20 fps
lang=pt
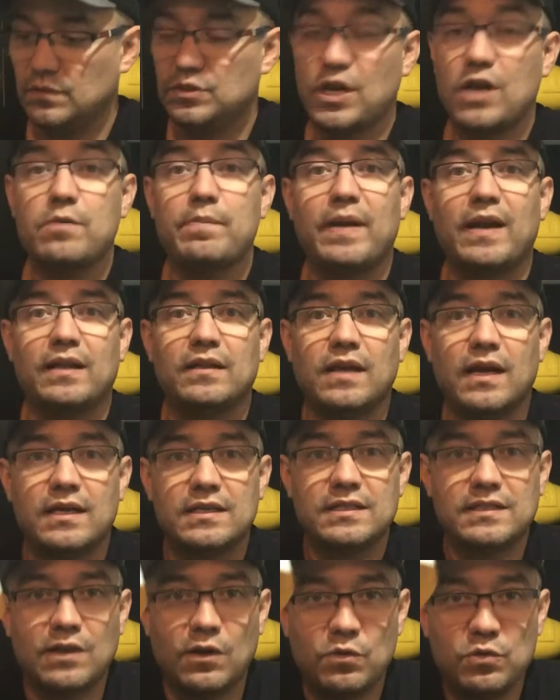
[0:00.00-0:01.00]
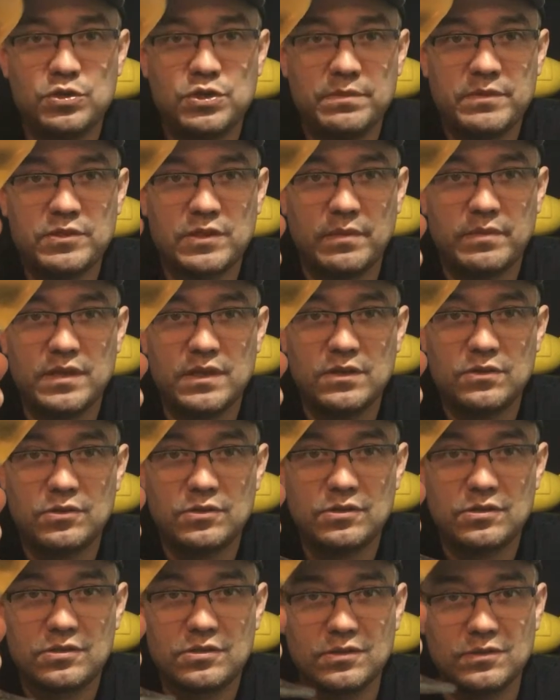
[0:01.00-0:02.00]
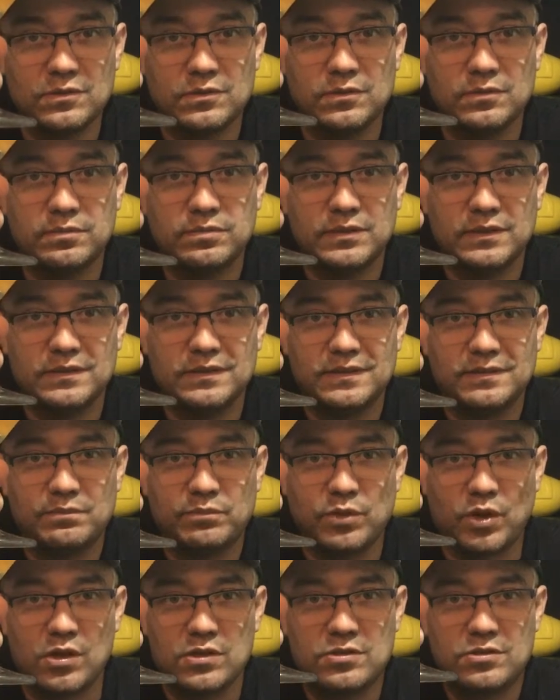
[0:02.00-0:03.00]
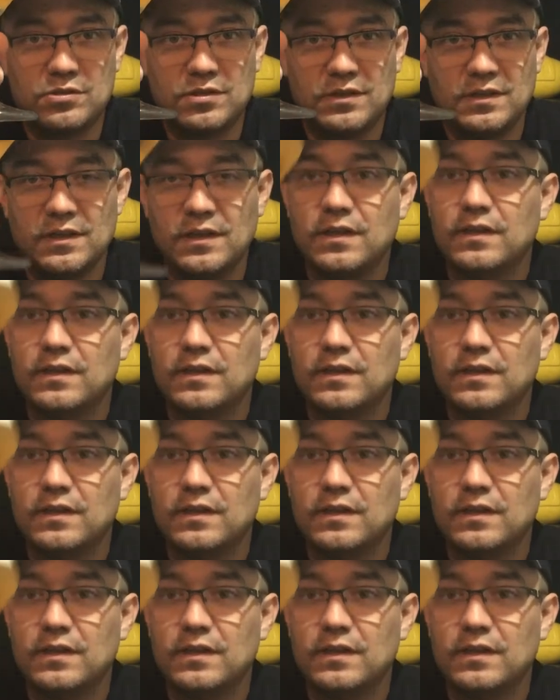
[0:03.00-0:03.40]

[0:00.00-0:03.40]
Já no paladar, saúde, meus amigos. O Prost.